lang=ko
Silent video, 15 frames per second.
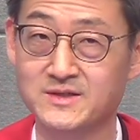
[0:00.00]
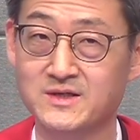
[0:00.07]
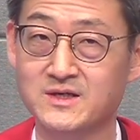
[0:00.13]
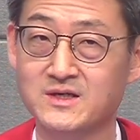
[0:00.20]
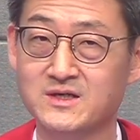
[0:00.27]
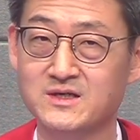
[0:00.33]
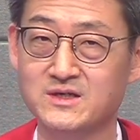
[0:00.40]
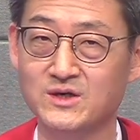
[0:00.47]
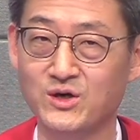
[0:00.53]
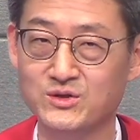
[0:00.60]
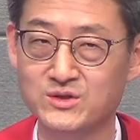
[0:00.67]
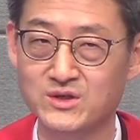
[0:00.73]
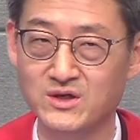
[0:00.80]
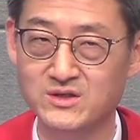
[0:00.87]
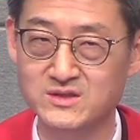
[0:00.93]
그
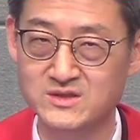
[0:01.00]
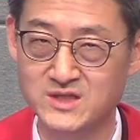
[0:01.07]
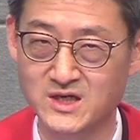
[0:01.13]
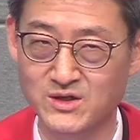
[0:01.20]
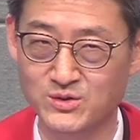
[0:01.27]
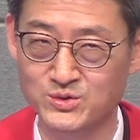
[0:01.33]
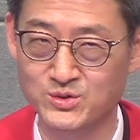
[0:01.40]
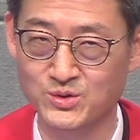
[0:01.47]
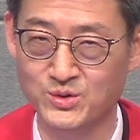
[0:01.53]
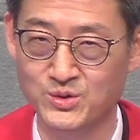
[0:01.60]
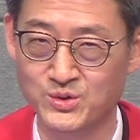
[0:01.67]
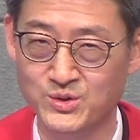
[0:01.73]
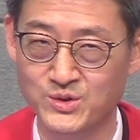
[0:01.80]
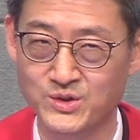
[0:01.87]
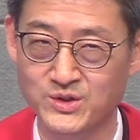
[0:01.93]
어떤
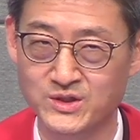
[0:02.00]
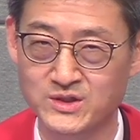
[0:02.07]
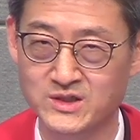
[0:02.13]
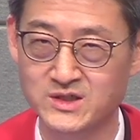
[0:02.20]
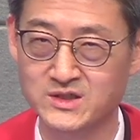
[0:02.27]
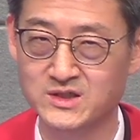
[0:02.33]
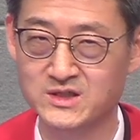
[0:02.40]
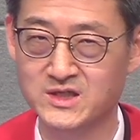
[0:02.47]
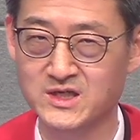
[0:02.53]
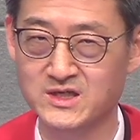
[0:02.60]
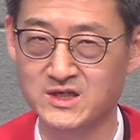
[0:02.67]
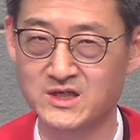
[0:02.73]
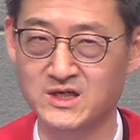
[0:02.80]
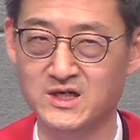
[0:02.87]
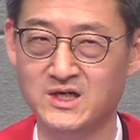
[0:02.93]
세력도 그
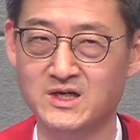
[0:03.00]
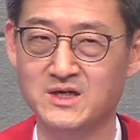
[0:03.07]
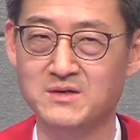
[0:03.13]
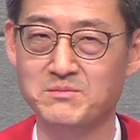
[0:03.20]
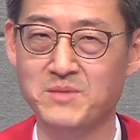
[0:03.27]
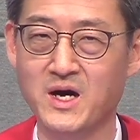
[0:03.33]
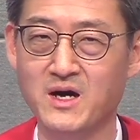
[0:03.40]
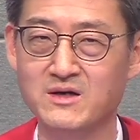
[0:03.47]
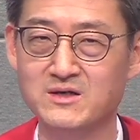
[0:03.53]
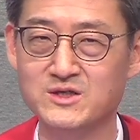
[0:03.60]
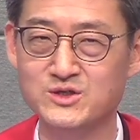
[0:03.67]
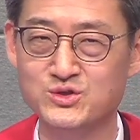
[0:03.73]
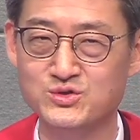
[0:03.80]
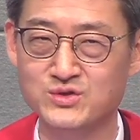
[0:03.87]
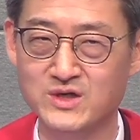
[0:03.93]
길을 막을
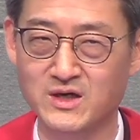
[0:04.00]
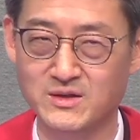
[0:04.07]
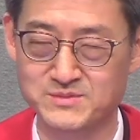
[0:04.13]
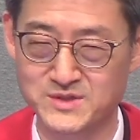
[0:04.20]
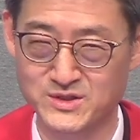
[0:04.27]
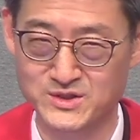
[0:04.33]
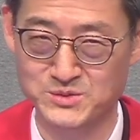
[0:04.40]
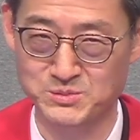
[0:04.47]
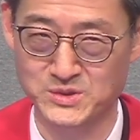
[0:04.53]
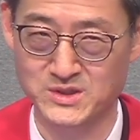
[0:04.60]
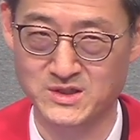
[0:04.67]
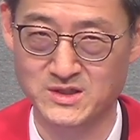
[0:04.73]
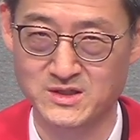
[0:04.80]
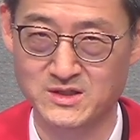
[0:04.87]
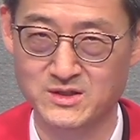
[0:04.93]
수가 없었습니다.
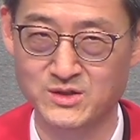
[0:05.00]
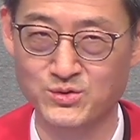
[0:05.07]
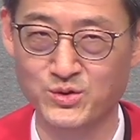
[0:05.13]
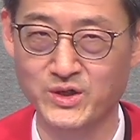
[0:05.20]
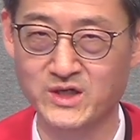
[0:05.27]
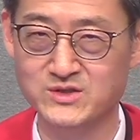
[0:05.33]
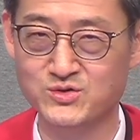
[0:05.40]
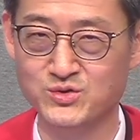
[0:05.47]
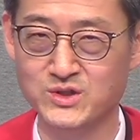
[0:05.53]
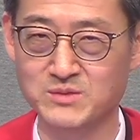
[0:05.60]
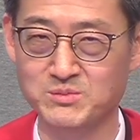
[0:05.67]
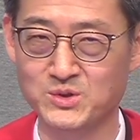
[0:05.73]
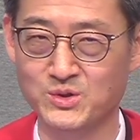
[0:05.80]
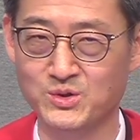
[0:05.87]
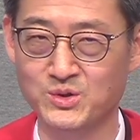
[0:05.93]
그리고
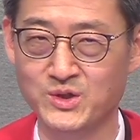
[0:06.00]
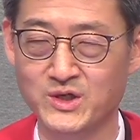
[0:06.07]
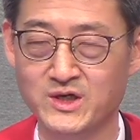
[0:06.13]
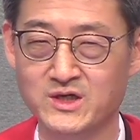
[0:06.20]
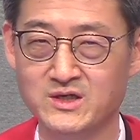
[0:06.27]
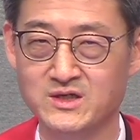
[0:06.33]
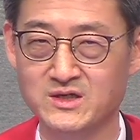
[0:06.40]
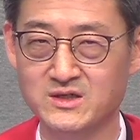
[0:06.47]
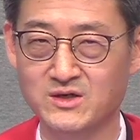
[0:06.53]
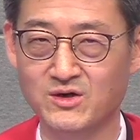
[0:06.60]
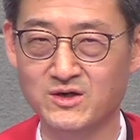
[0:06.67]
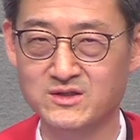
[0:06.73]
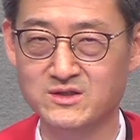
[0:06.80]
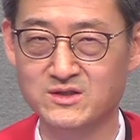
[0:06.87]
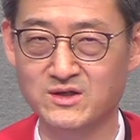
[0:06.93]
예수님도 그
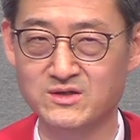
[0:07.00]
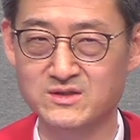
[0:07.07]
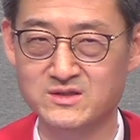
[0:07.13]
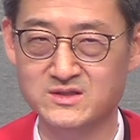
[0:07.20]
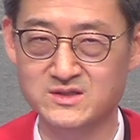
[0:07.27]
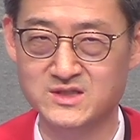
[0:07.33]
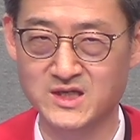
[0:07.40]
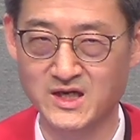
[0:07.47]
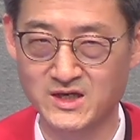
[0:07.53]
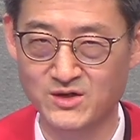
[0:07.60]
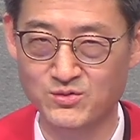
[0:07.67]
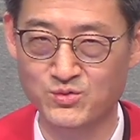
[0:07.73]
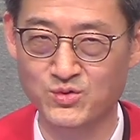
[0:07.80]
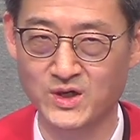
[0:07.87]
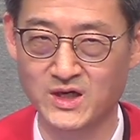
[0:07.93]
어떤
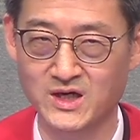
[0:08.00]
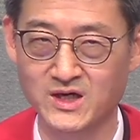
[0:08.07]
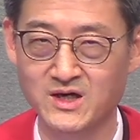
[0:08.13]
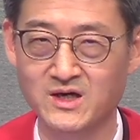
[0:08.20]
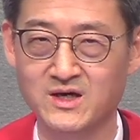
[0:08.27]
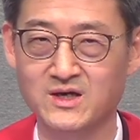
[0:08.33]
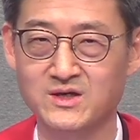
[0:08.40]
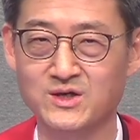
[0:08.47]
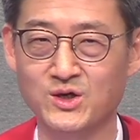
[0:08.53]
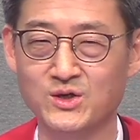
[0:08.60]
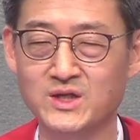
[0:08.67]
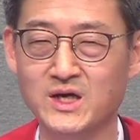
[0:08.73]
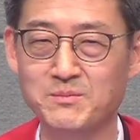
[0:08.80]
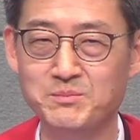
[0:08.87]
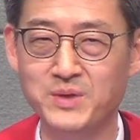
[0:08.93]
세력과
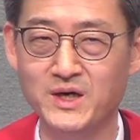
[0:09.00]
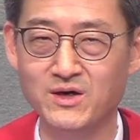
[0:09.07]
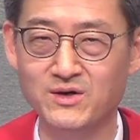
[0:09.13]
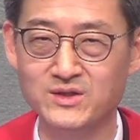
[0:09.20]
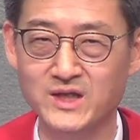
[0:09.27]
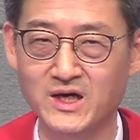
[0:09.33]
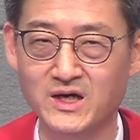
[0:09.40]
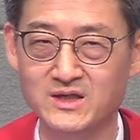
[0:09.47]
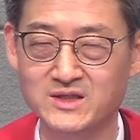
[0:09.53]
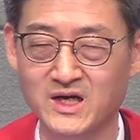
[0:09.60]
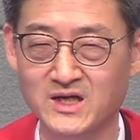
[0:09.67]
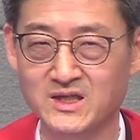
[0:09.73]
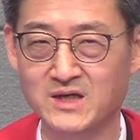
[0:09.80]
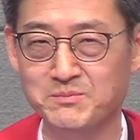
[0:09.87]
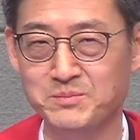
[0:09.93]
연합하거나
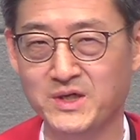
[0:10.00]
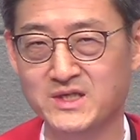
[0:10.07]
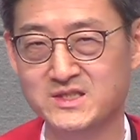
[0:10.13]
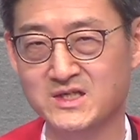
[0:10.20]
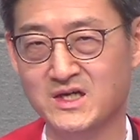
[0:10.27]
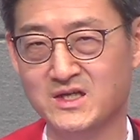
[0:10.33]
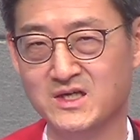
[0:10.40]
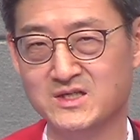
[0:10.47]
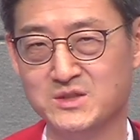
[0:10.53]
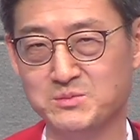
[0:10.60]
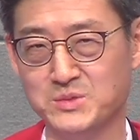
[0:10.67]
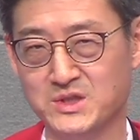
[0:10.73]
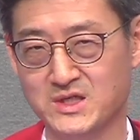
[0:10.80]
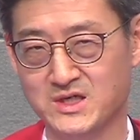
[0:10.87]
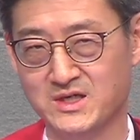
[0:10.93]
단합하지
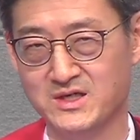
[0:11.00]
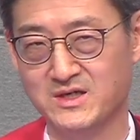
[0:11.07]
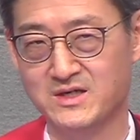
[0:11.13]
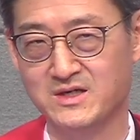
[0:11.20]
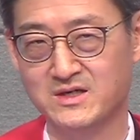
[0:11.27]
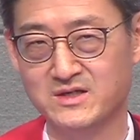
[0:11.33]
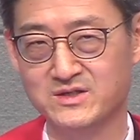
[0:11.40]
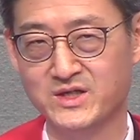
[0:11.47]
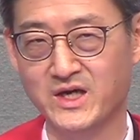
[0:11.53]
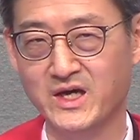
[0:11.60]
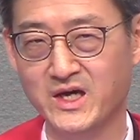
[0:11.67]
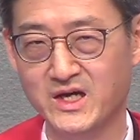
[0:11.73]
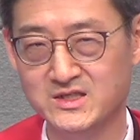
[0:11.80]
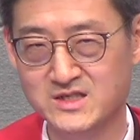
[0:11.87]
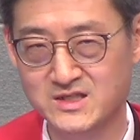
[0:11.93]
않았습니다.
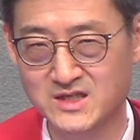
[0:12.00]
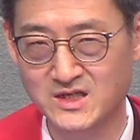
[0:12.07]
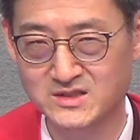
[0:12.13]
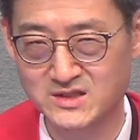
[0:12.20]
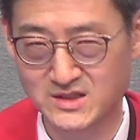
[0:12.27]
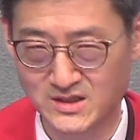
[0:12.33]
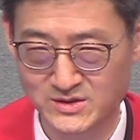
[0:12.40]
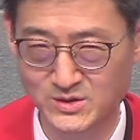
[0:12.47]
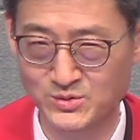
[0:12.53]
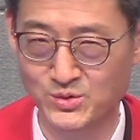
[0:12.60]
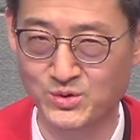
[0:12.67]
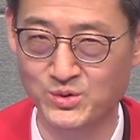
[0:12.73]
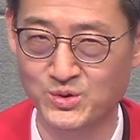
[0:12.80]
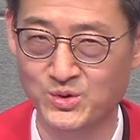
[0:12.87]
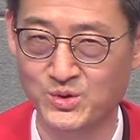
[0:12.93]
대제상장도